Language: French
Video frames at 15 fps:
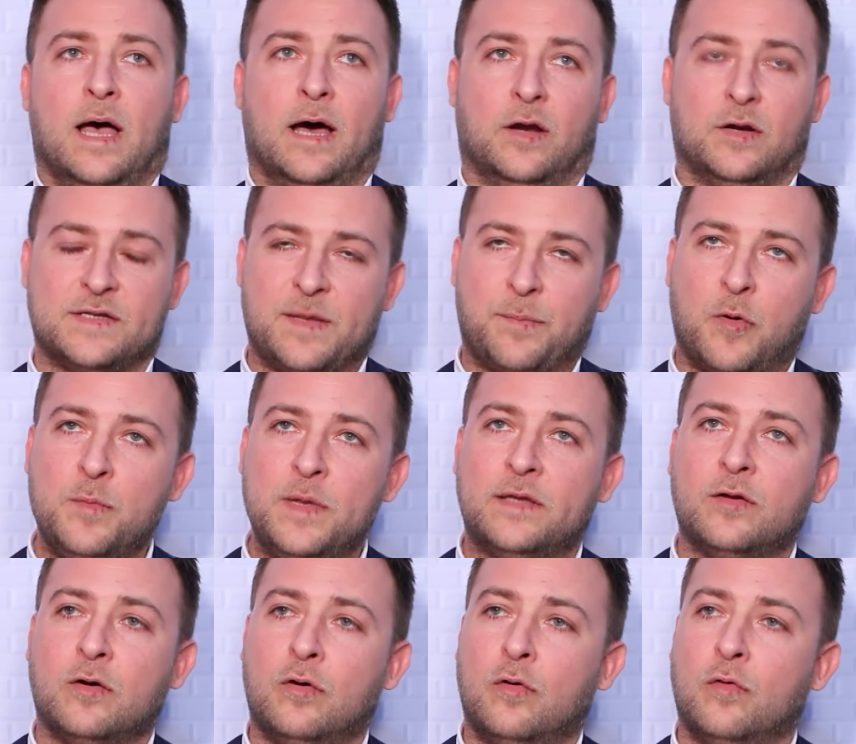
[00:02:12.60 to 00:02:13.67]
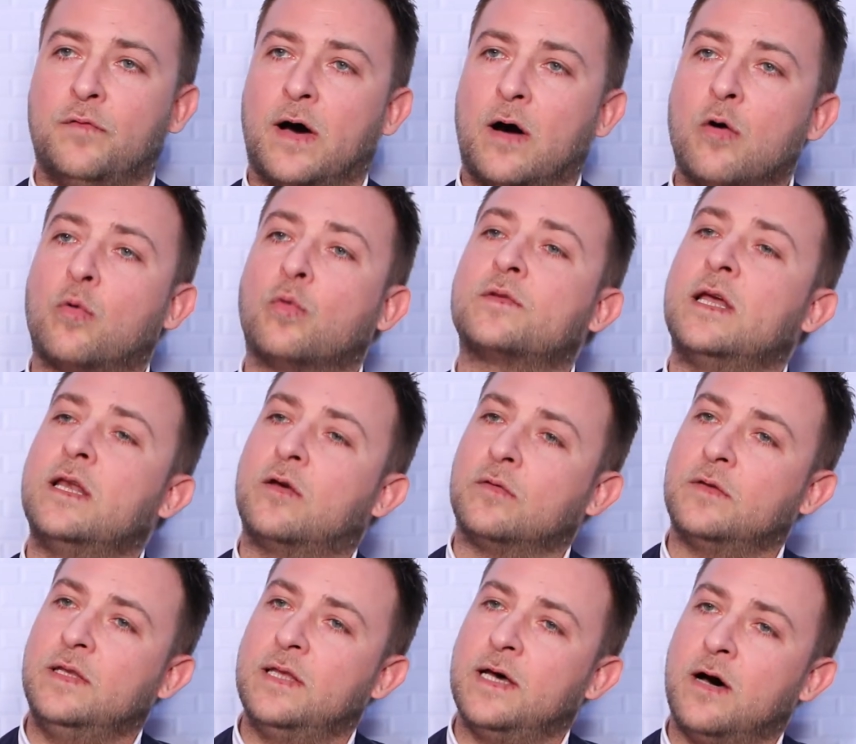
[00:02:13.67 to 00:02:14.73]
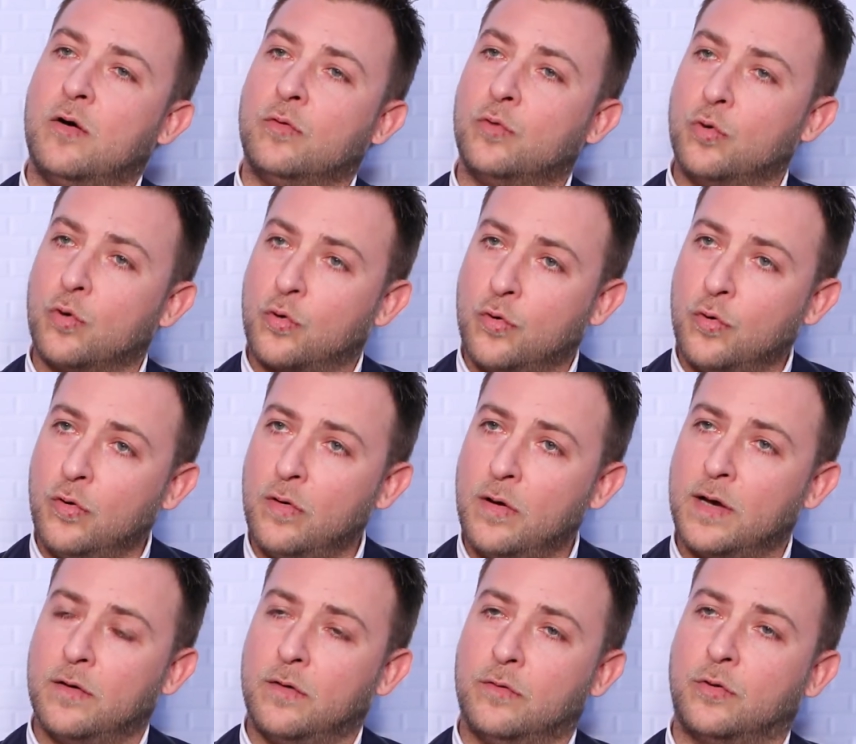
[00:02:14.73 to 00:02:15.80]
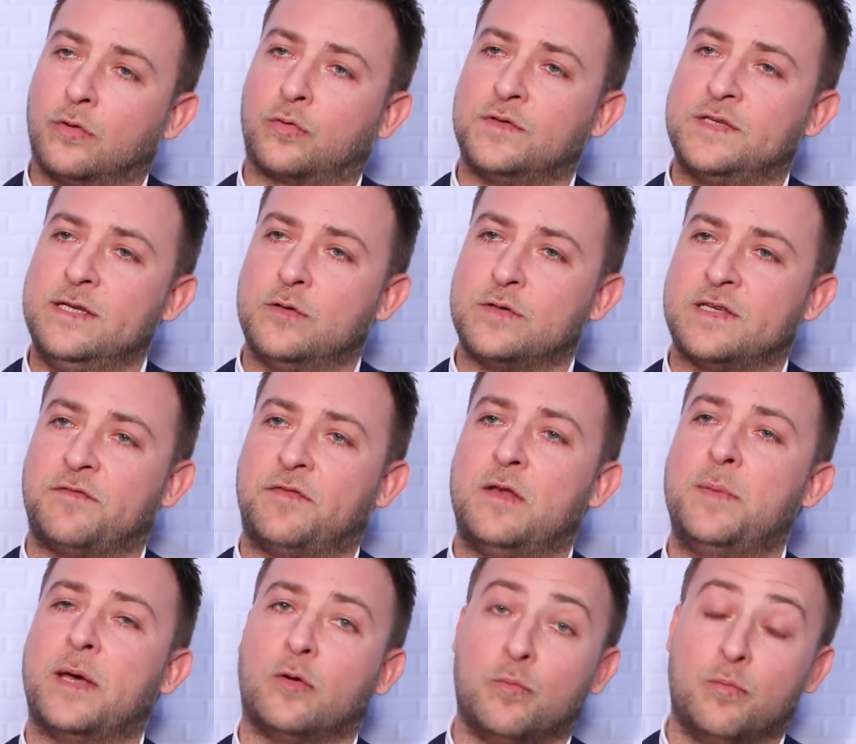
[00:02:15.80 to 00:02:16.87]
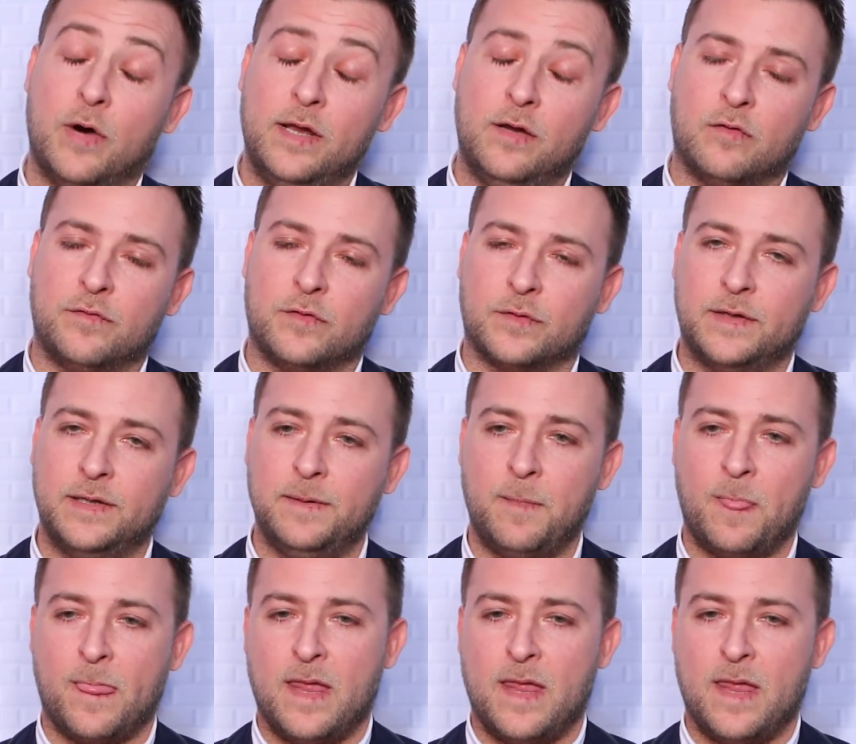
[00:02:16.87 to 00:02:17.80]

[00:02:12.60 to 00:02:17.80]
Alors dans un premier temps, on va rencontrer le candidat en nos locaux, euh, en notre usine de saint philbert de bouenne en Vendée.